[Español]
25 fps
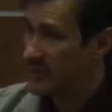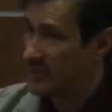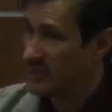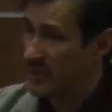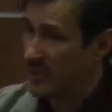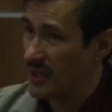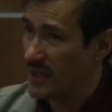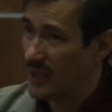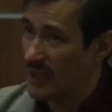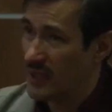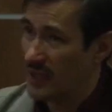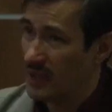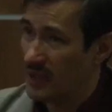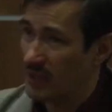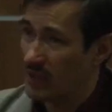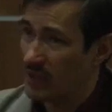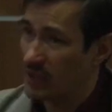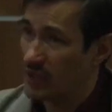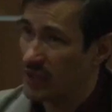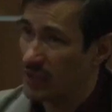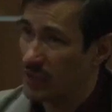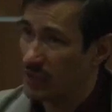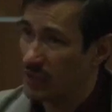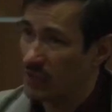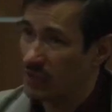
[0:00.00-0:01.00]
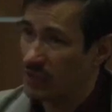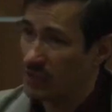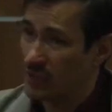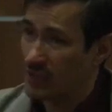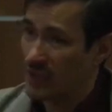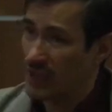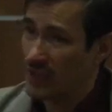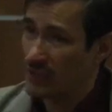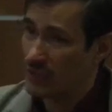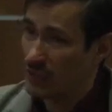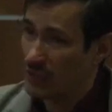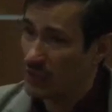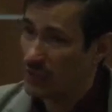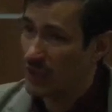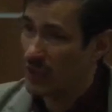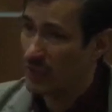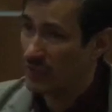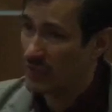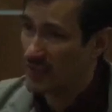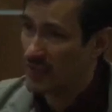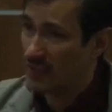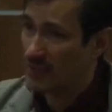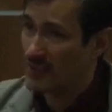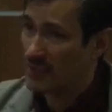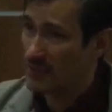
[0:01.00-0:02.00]
este, o sea, búsquedas no
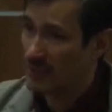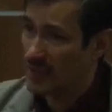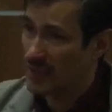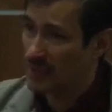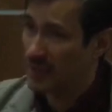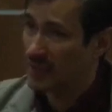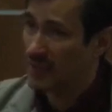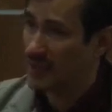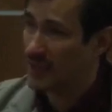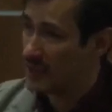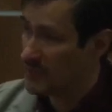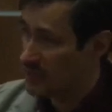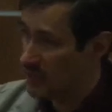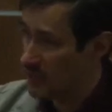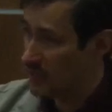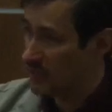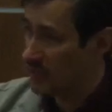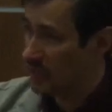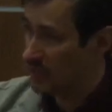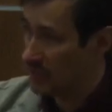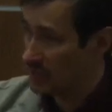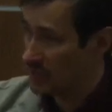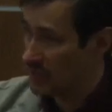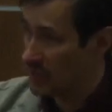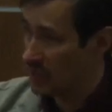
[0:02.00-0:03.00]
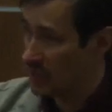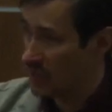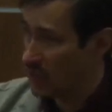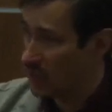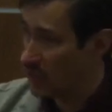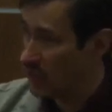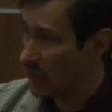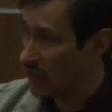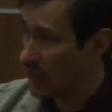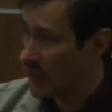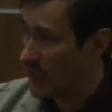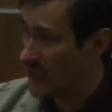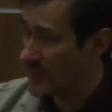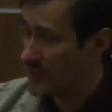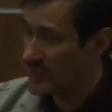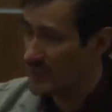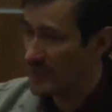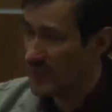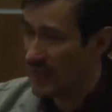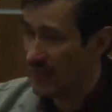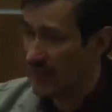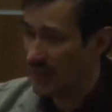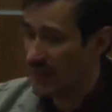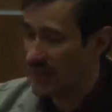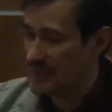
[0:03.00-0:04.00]
solamente semánticas, sino, sino
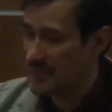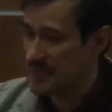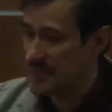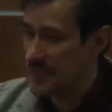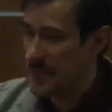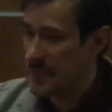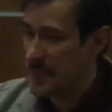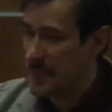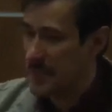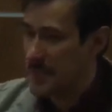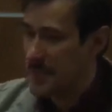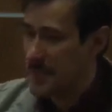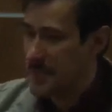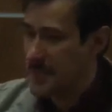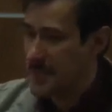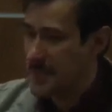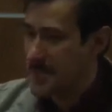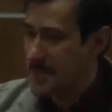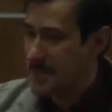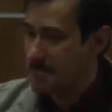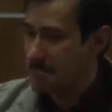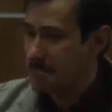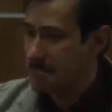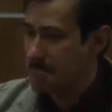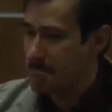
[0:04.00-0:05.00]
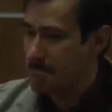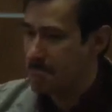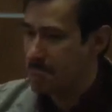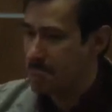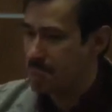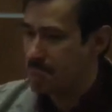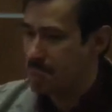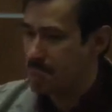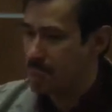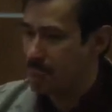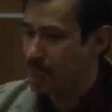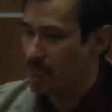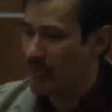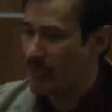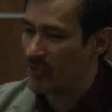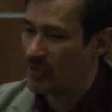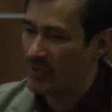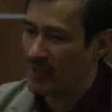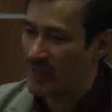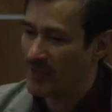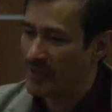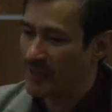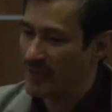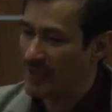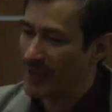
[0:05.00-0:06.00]
geolocalizadas. Mm,
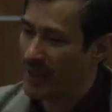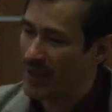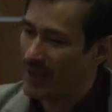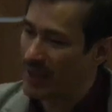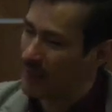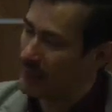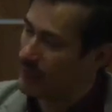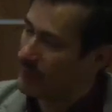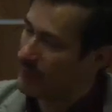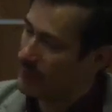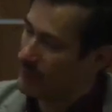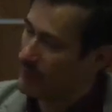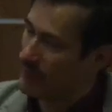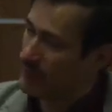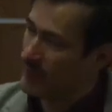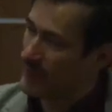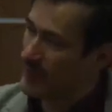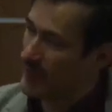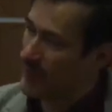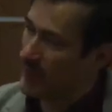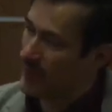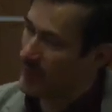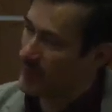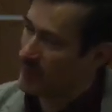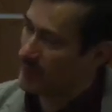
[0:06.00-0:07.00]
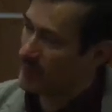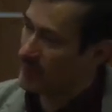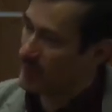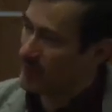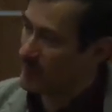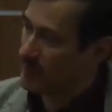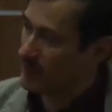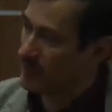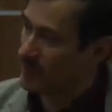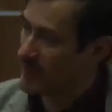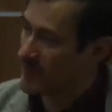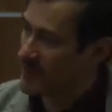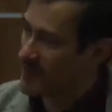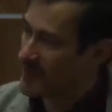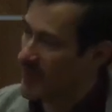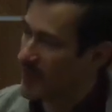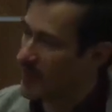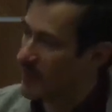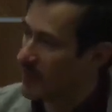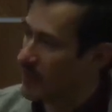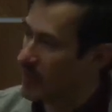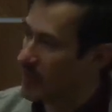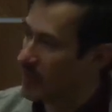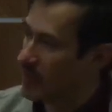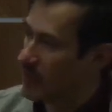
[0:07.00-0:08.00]
pero tendría que
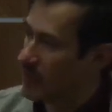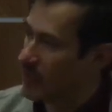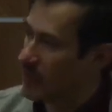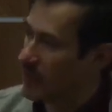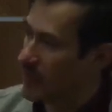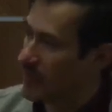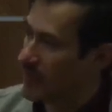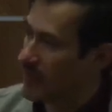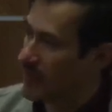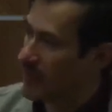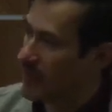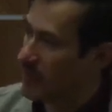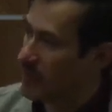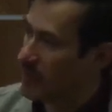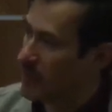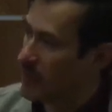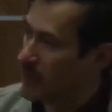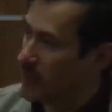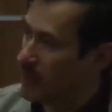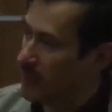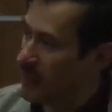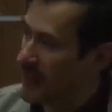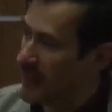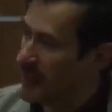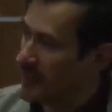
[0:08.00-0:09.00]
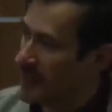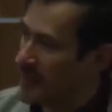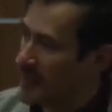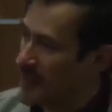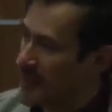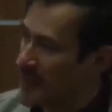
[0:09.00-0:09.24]
pensar en un ejemplo en